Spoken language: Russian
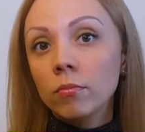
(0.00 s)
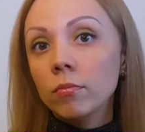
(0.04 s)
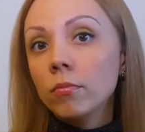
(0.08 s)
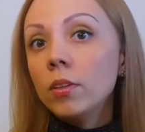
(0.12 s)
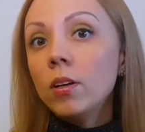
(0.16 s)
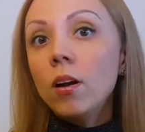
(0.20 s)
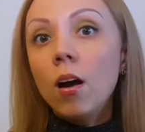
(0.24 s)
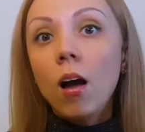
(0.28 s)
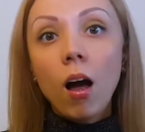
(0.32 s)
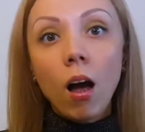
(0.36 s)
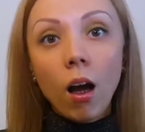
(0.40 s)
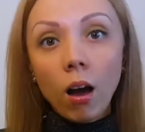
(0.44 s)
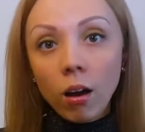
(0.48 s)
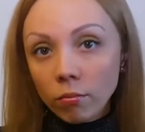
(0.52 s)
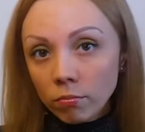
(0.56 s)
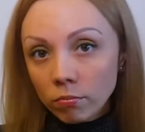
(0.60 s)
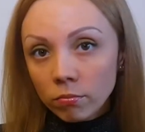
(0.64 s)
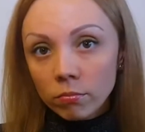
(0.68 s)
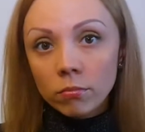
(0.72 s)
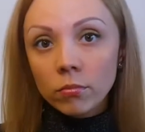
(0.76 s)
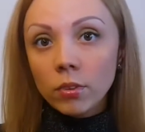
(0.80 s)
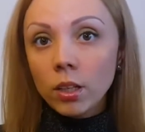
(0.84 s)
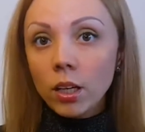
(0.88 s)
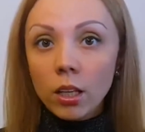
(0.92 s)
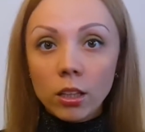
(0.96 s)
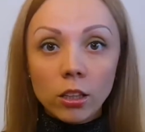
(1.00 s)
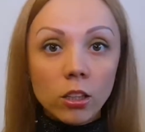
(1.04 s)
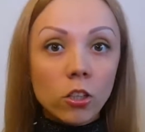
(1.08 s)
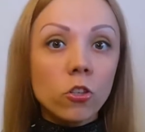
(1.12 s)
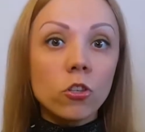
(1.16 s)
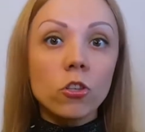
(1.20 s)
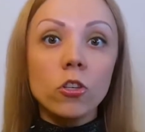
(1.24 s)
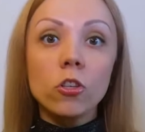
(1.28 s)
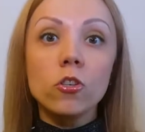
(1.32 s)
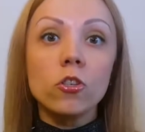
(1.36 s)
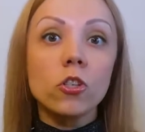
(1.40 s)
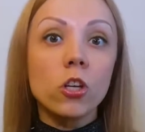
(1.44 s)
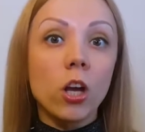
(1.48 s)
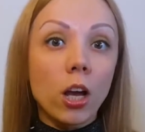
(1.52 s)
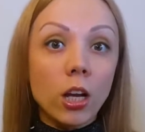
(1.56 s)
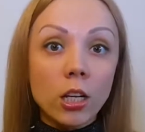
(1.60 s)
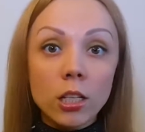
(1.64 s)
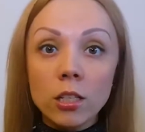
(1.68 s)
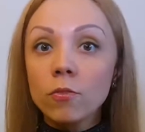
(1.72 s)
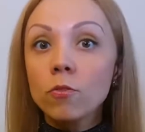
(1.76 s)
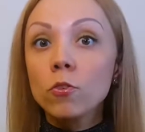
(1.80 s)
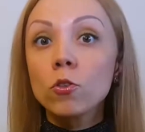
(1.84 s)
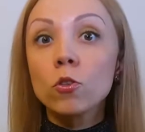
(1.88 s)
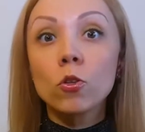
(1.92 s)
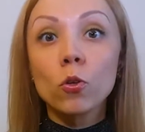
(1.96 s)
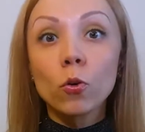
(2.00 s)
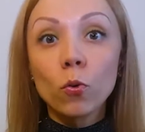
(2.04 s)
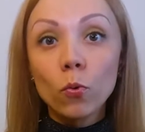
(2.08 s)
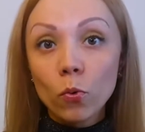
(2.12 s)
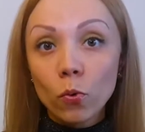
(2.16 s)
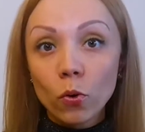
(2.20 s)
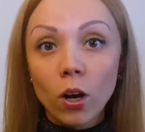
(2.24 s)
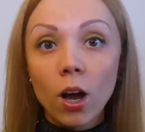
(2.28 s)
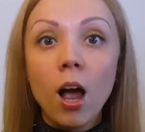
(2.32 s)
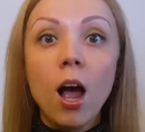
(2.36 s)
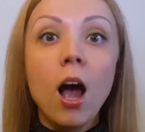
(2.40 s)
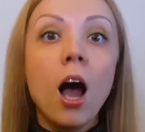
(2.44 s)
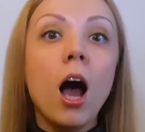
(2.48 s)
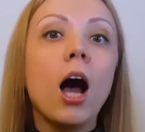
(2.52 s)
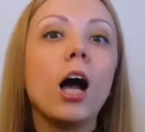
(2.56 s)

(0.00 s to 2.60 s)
Да, это сейчас физрук